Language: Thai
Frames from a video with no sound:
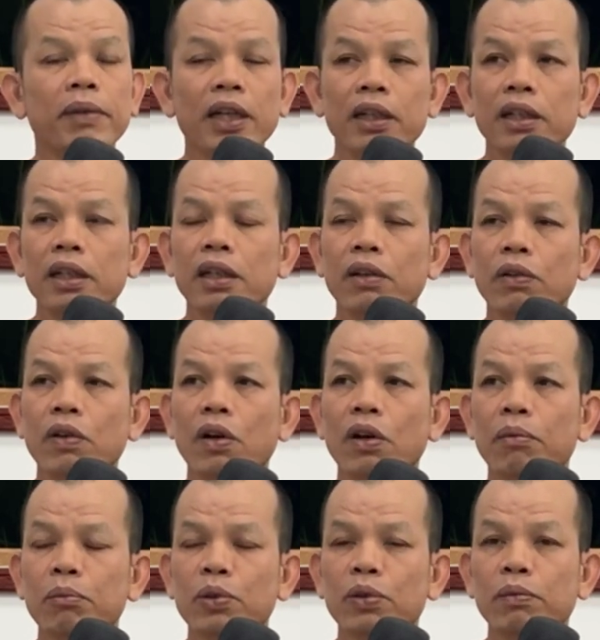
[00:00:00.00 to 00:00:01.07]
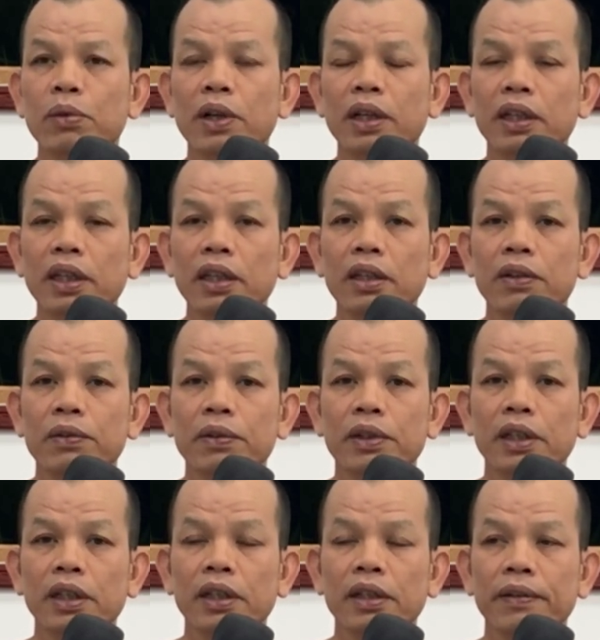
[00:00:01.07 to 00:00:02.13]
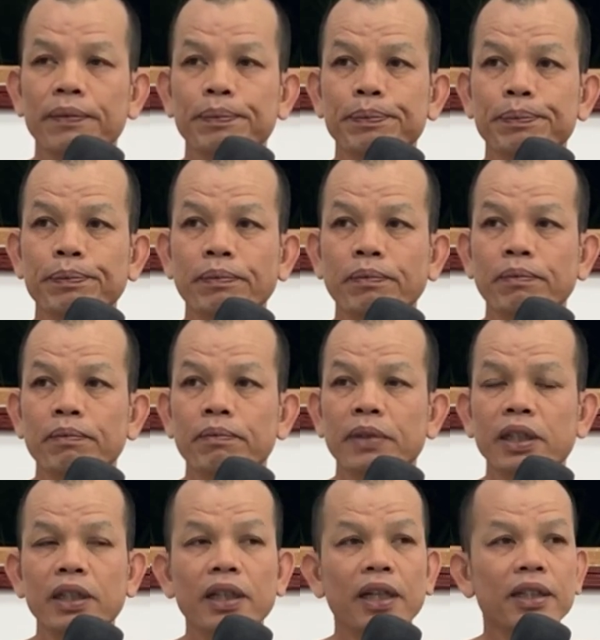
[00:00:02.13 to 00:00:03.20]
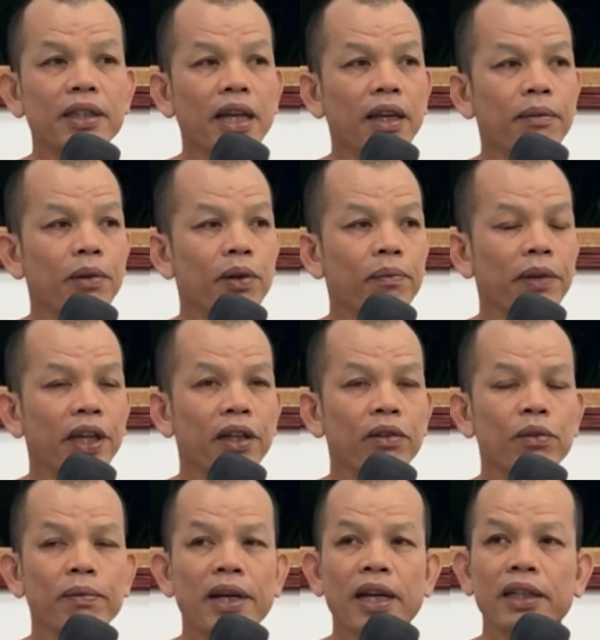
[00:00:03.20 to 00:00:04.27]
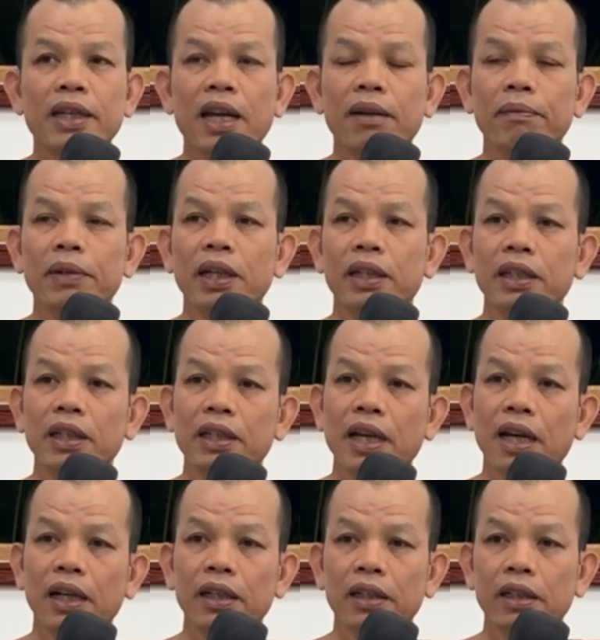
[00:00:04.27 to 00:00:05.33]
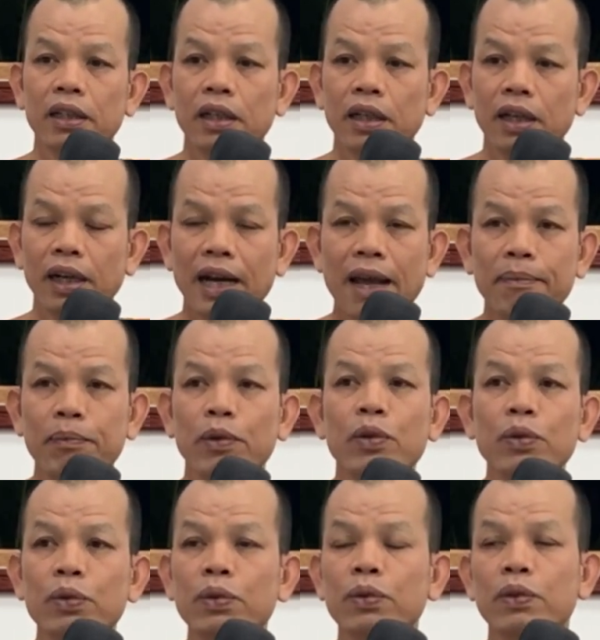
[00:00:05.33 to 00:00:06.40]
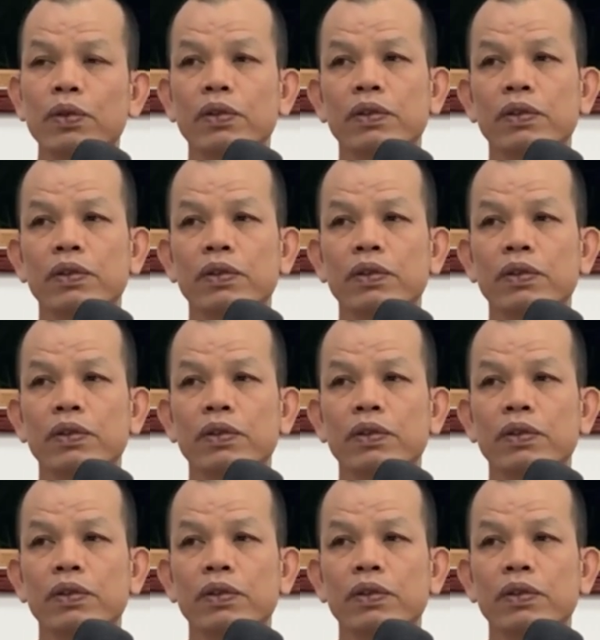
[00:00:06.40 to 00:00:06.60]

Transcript: บันทึกเอาข้อมูลพวกนี้อยู่นี่มันถึงอาศัยพ่อแม่ครูบาอาจารย์ เพื่อที่จะรับรู้